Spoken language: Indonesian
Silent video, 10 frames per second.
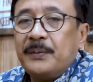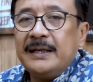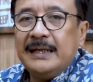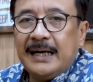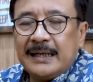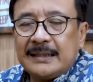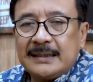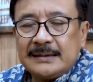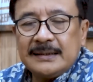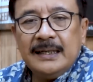penghinaan
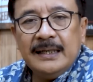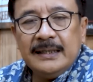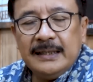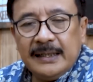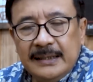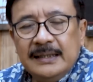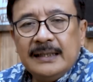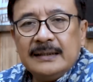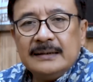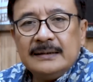atas
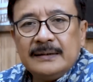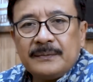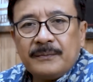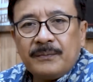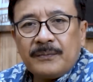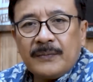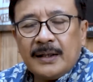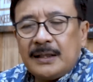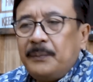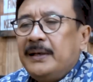dirinya.
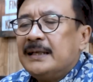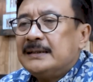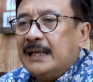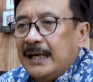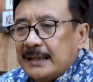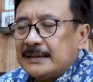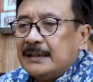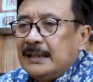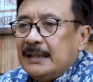Tapi yang jelas